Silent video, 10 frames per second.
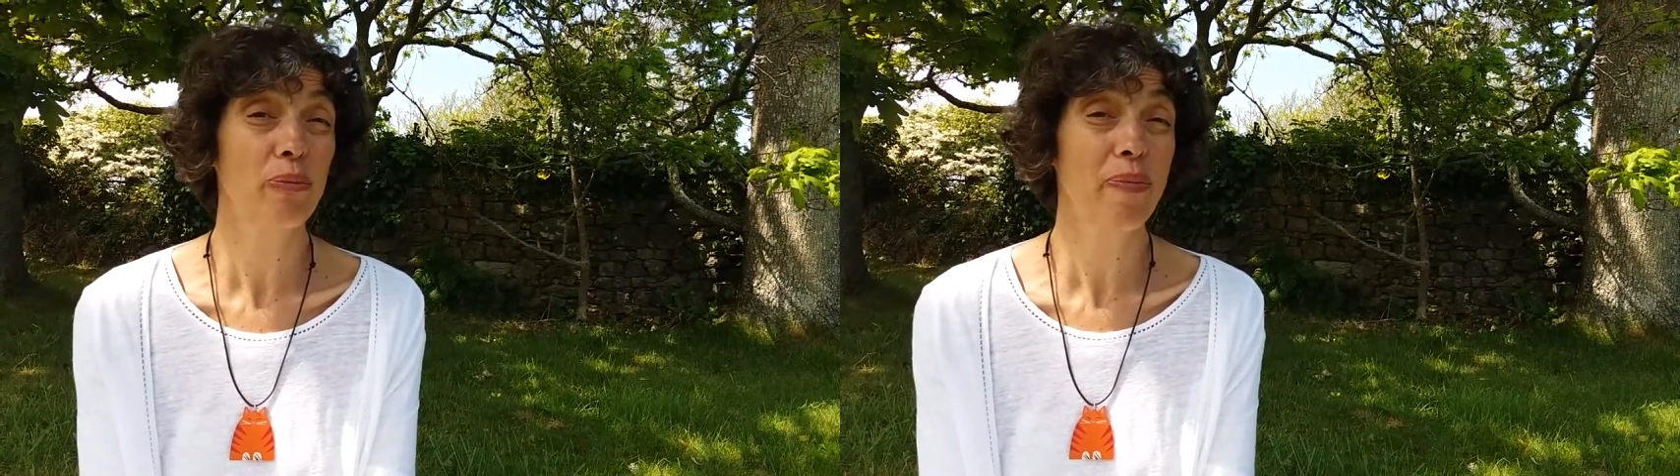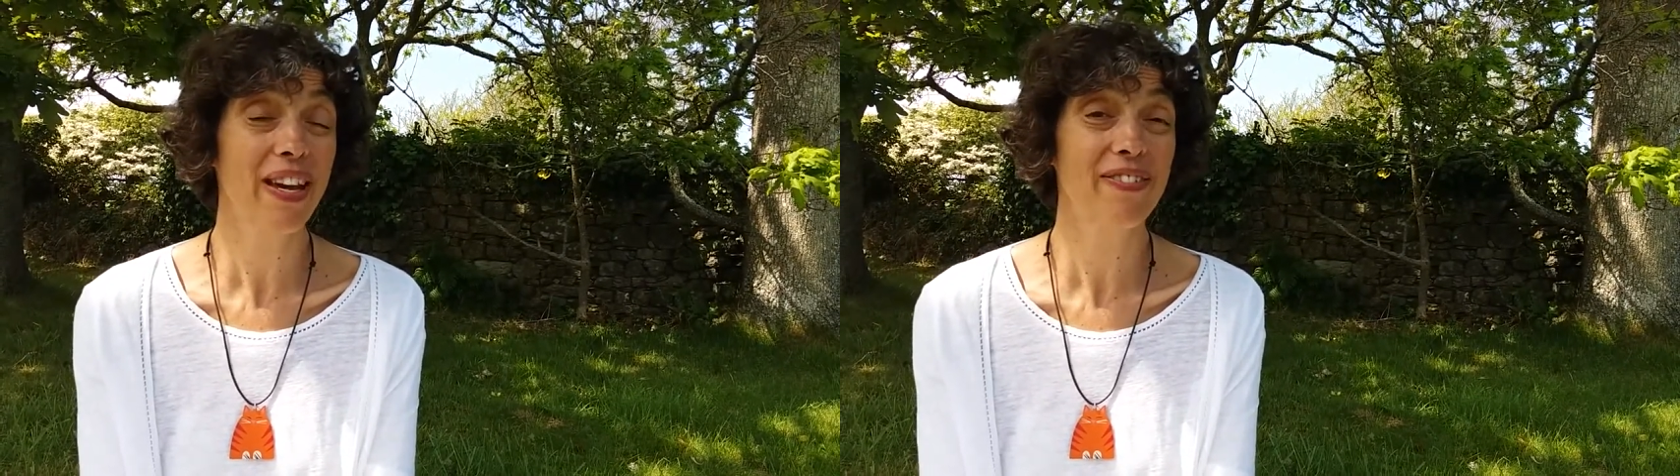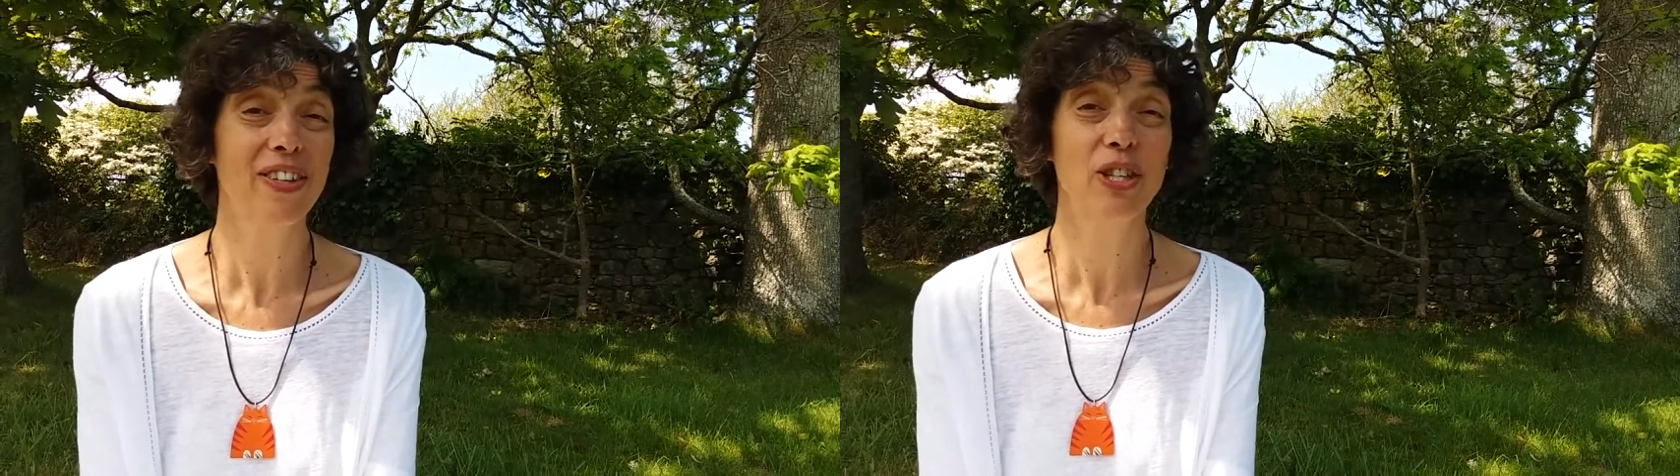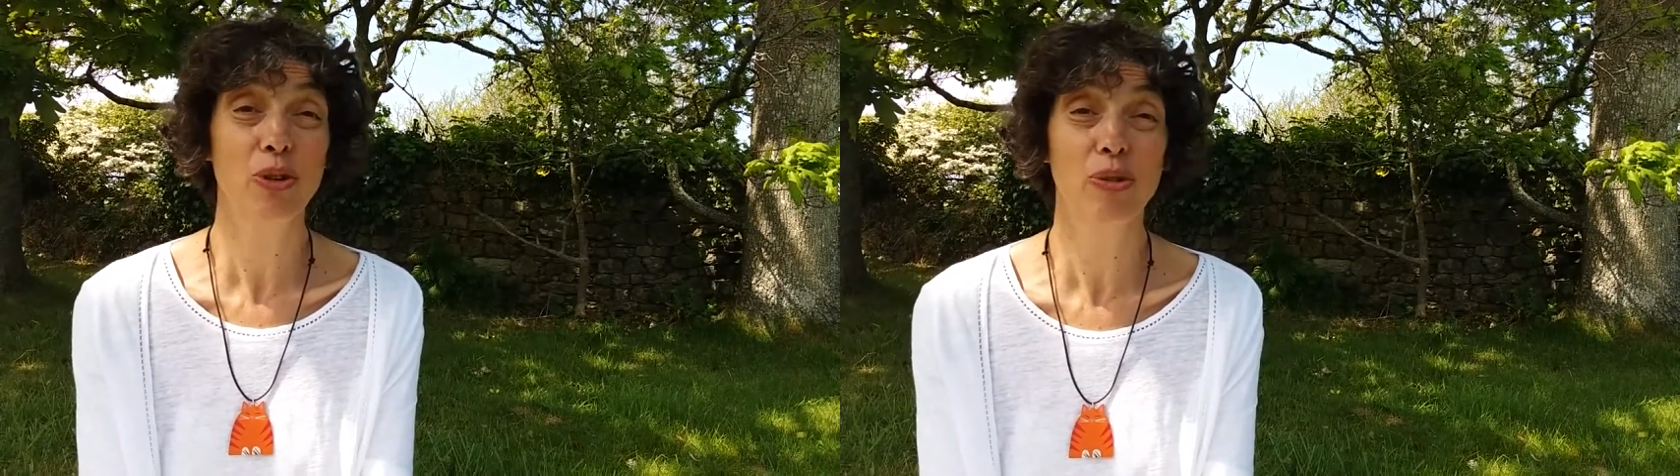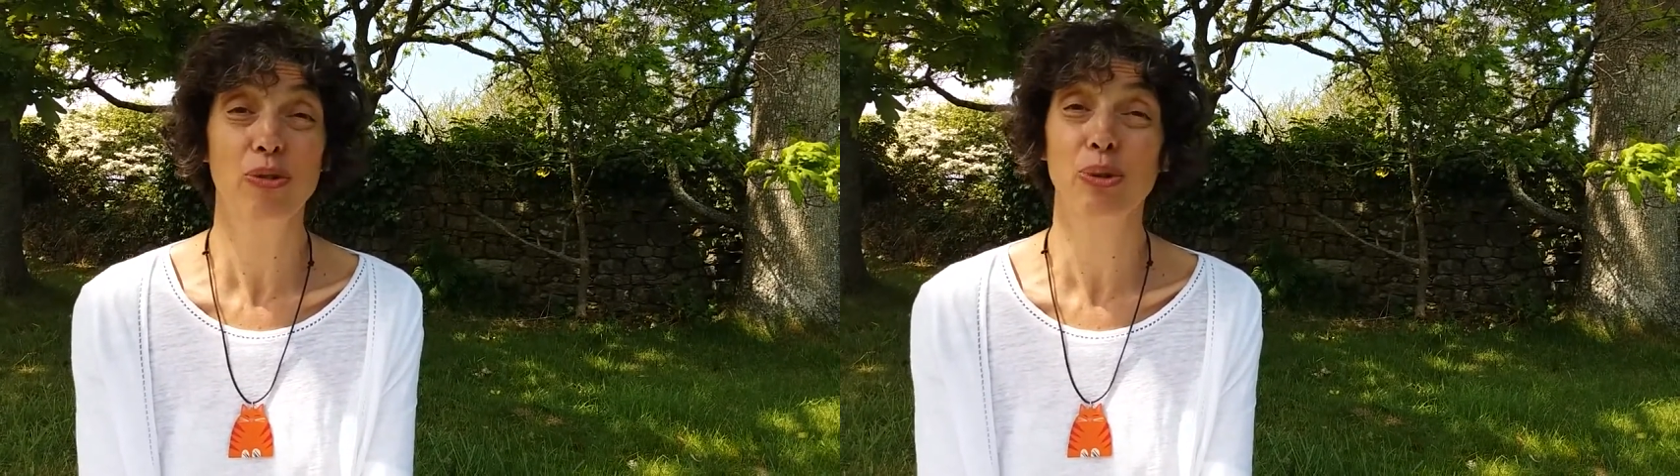
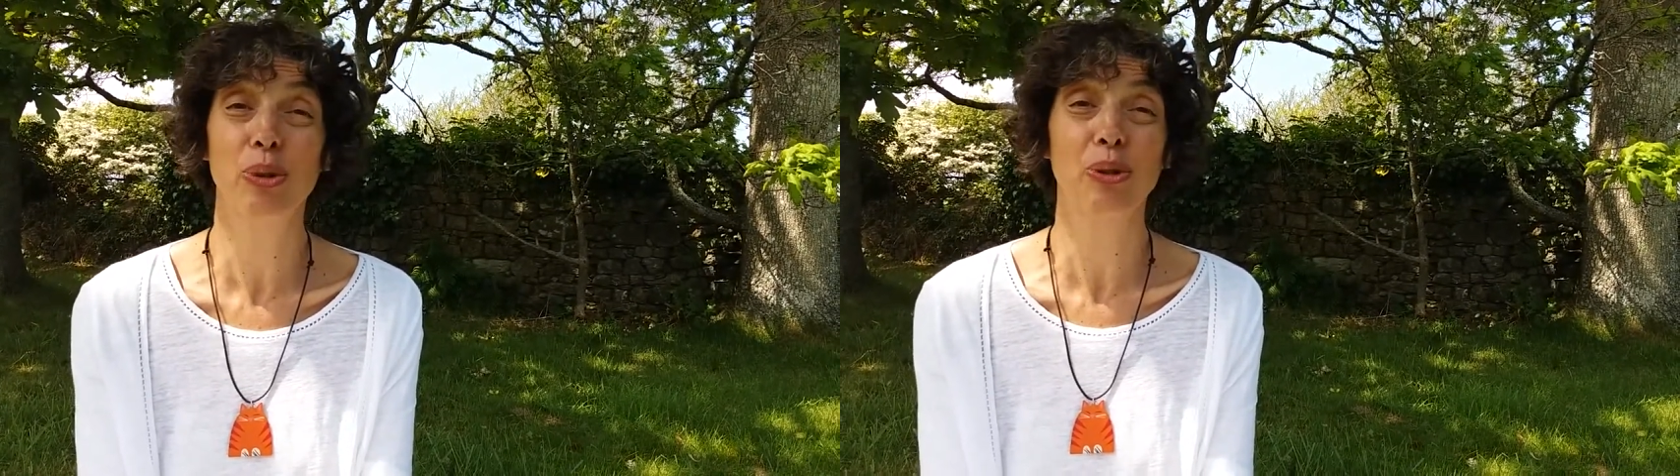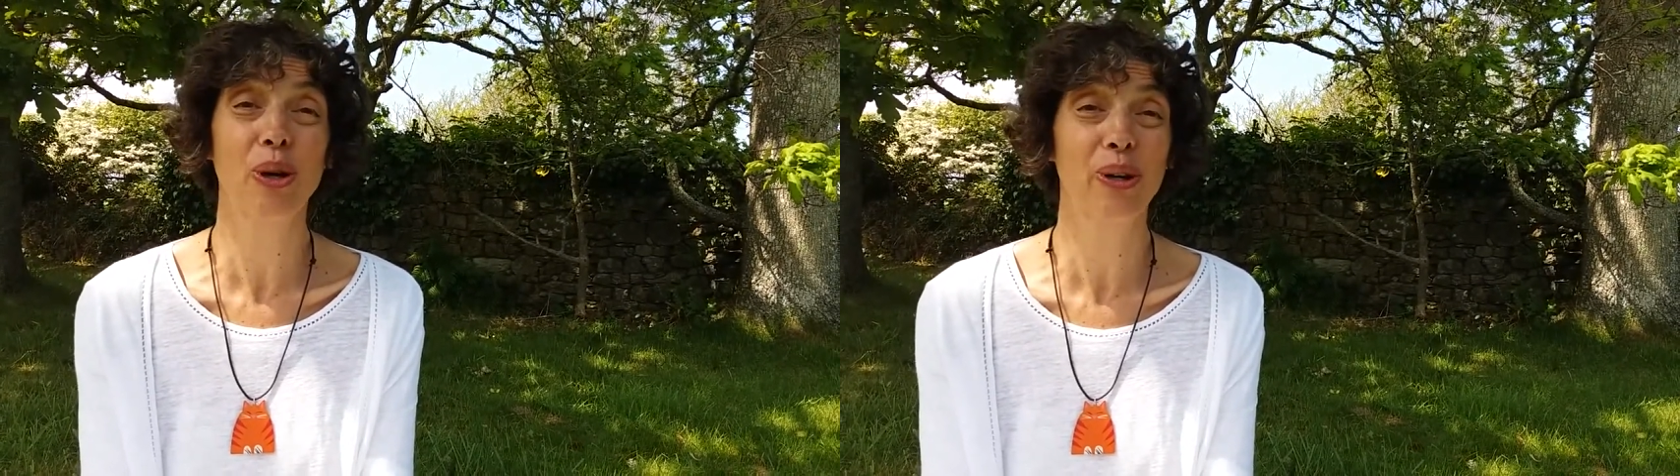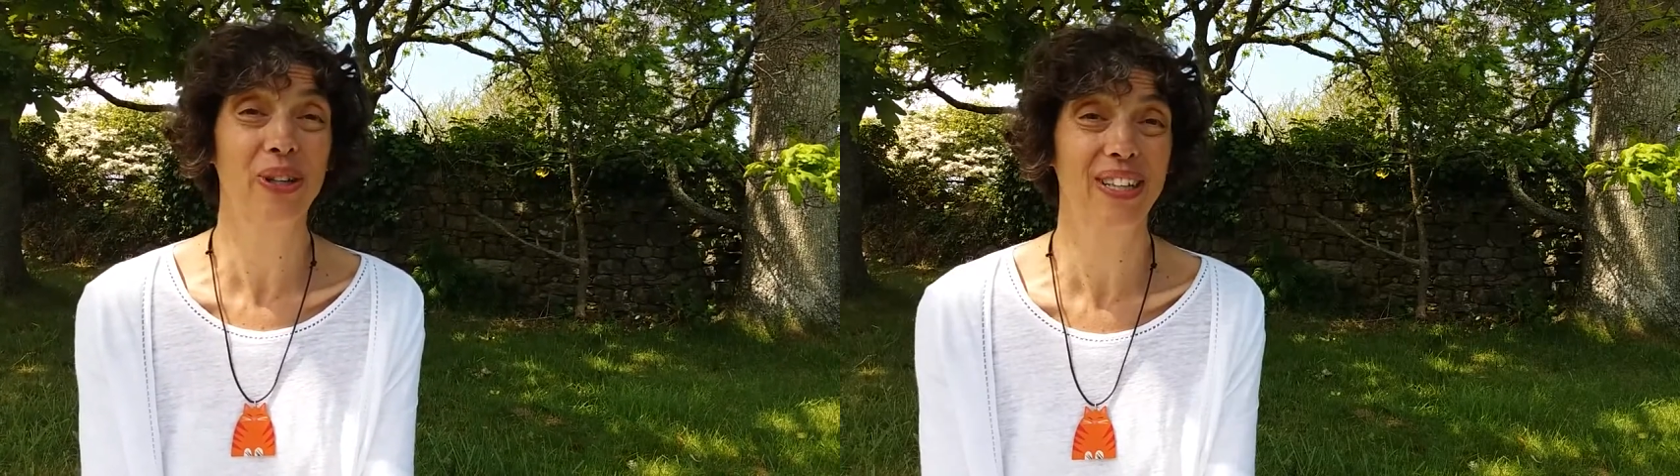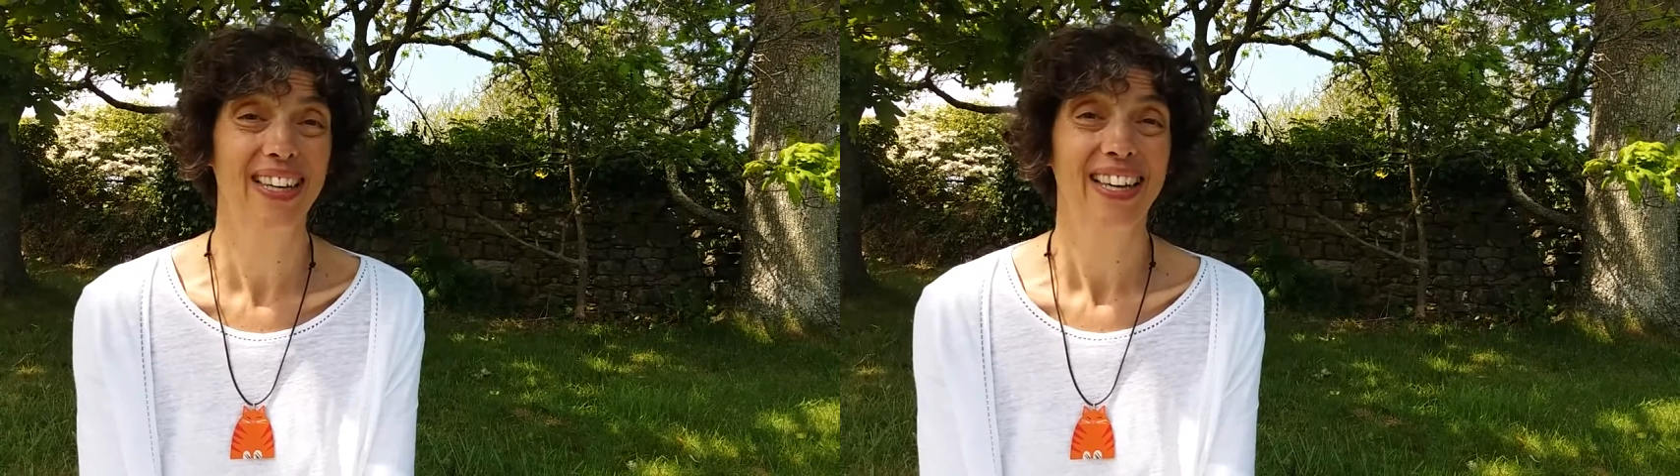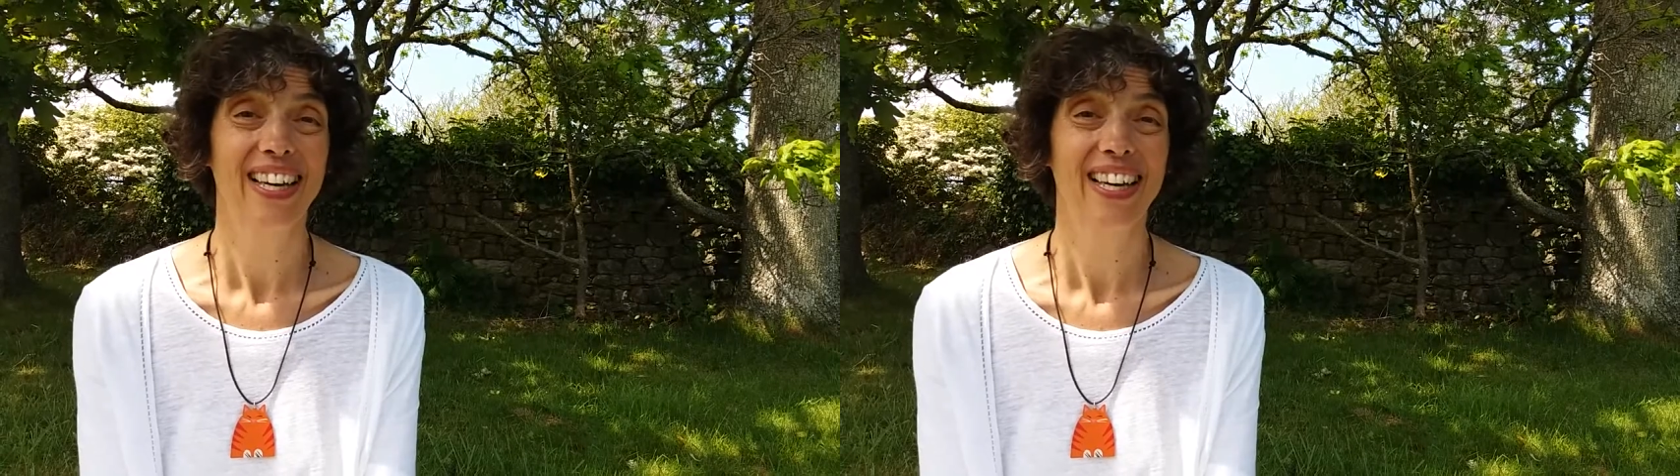merveilleux fou de truck